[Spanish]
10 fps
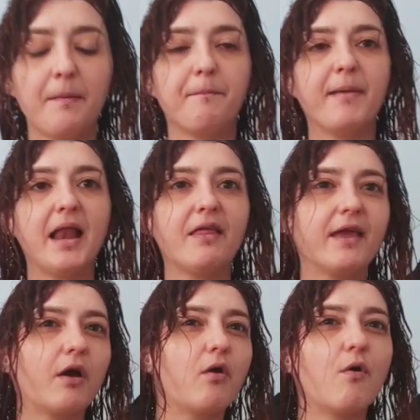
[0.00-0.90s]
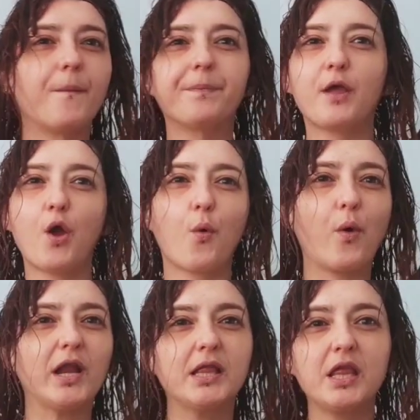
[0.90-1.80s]
me la dejo
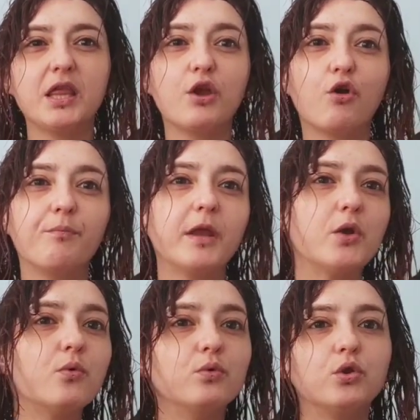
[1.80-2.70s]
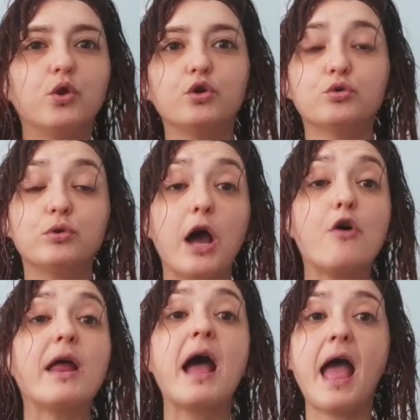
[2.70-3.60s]
45 minutos, una
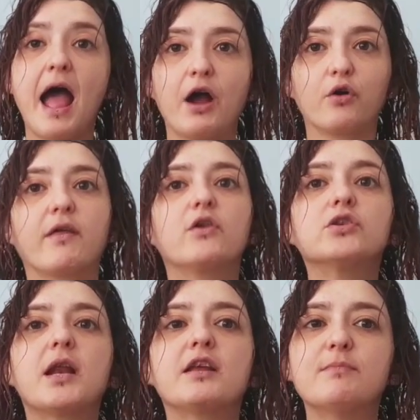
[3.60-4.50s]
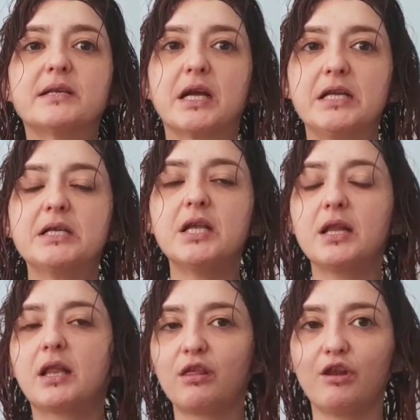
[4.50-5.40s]
hora. Acordaros que las mascarillas de
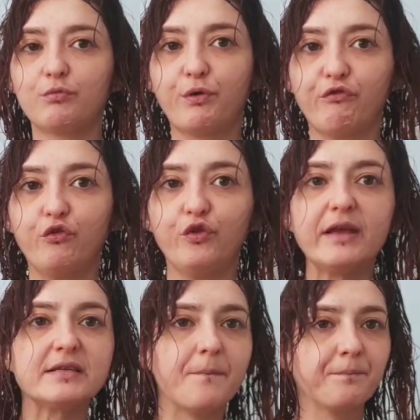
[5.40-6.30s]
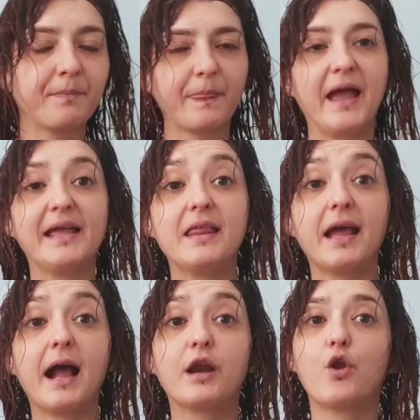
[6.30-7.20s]
hidrataciones profundas hay que
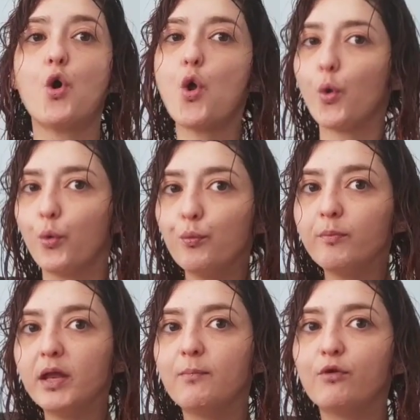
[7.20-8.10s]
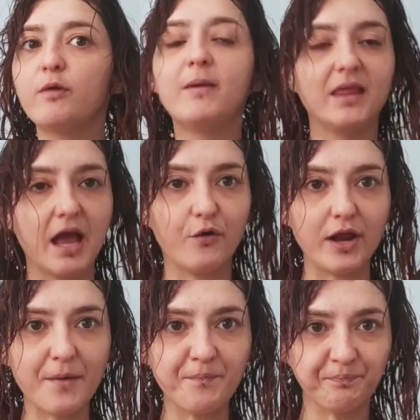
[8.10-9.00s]
dejarlo un mínimo de media hora